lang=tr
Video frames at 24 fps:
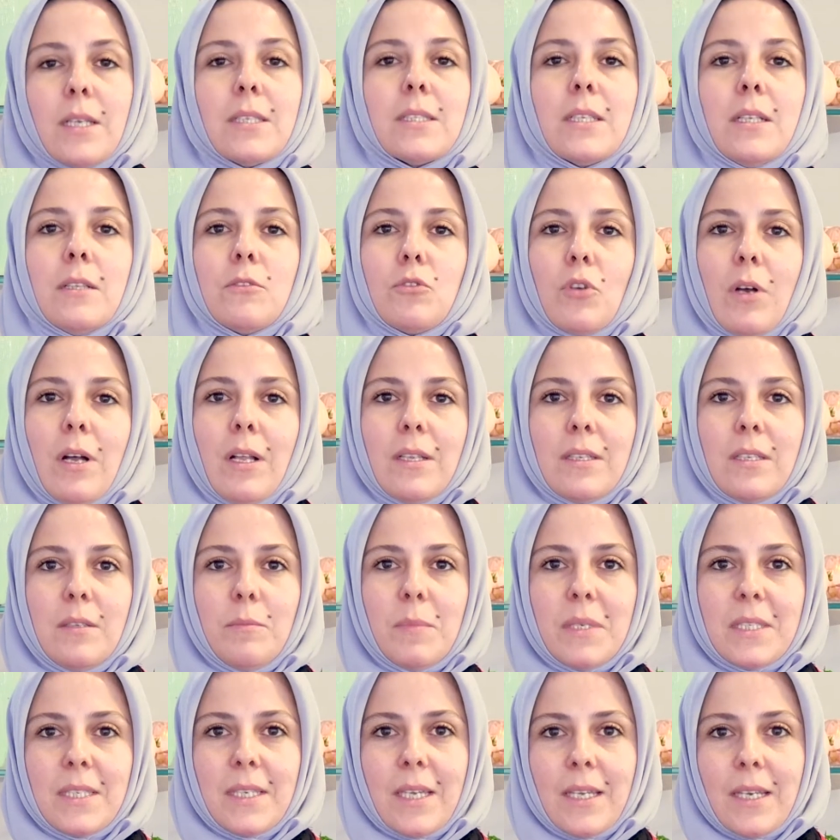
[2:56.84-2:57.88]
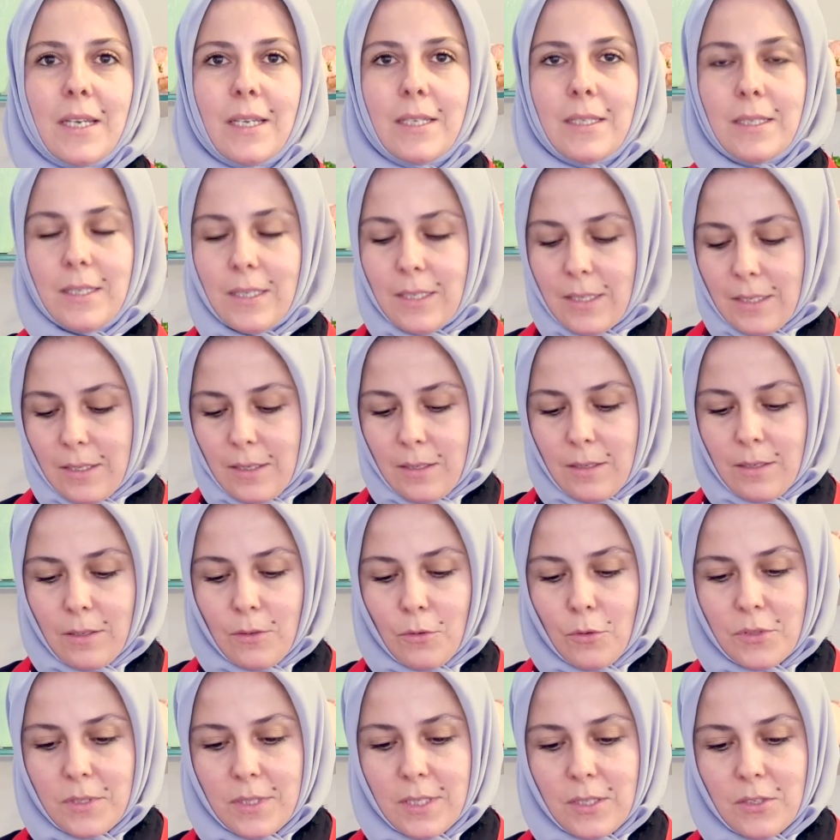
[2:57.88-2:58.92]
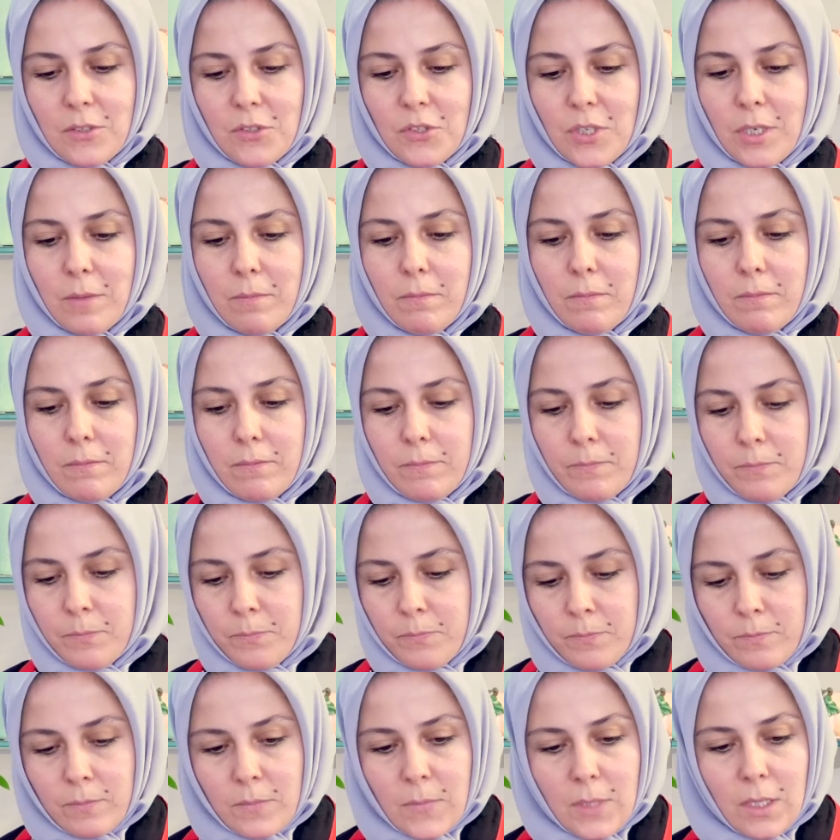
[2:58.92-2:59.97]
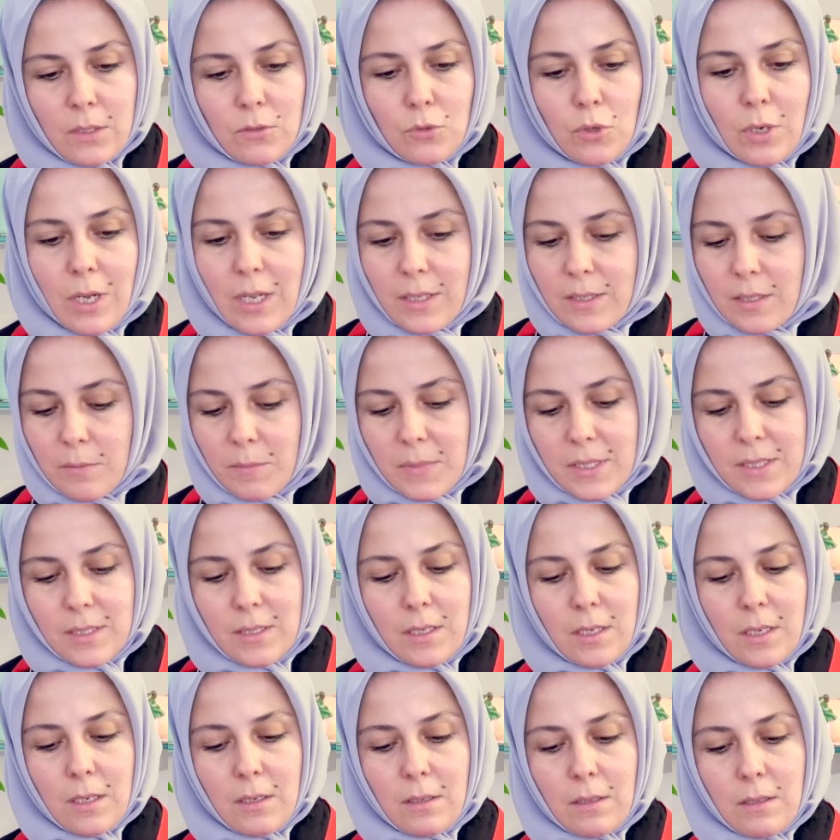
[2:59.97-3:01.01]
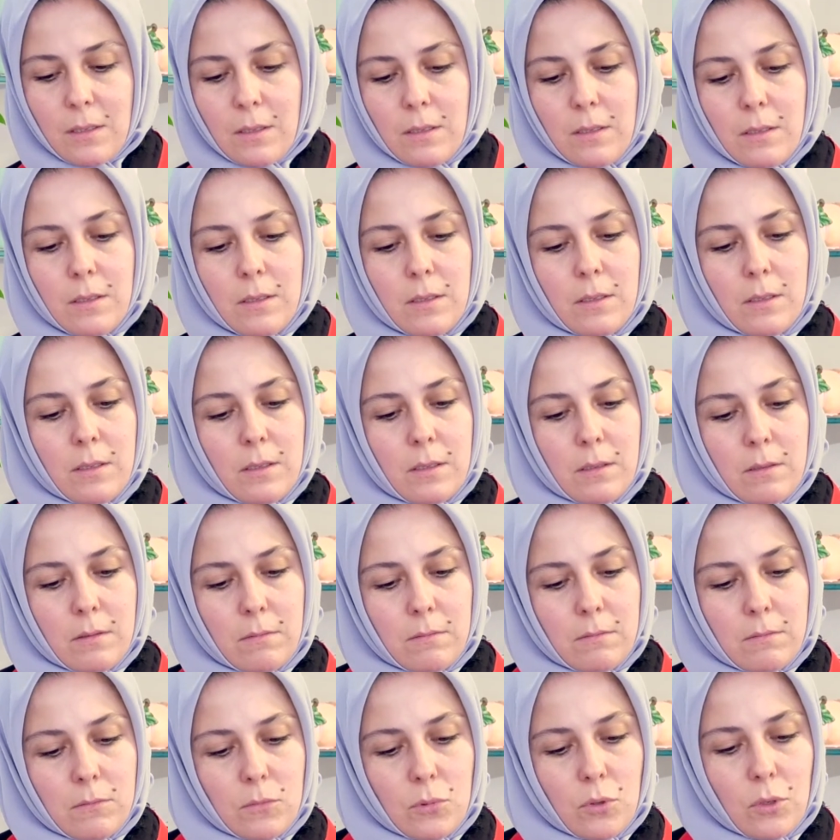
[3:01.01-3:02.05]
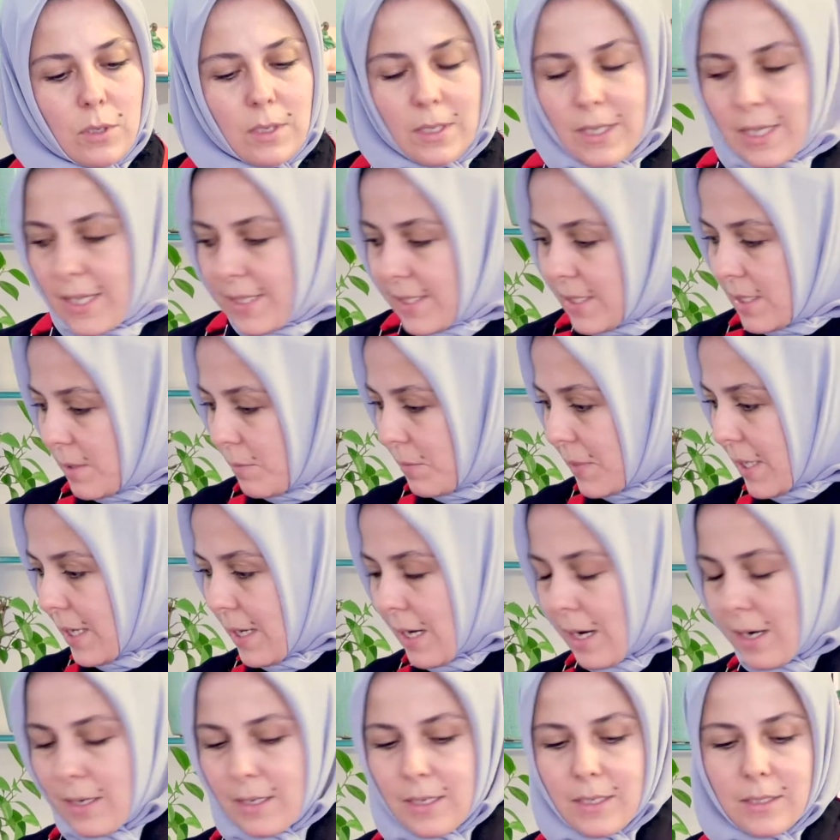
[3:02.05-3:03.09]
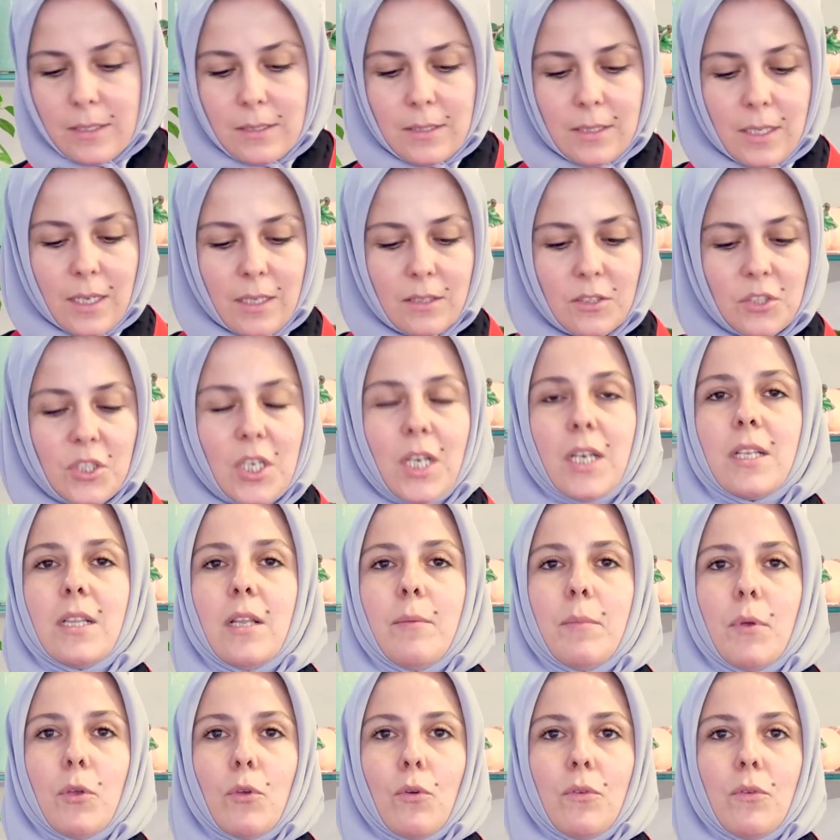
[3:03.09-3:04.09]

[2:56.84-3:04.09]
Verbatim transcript: nasıl çoğaltılması gerektiğini göstereceğim. Çoğaltılmasını şöyle kestim kenarlarından. Çelikleme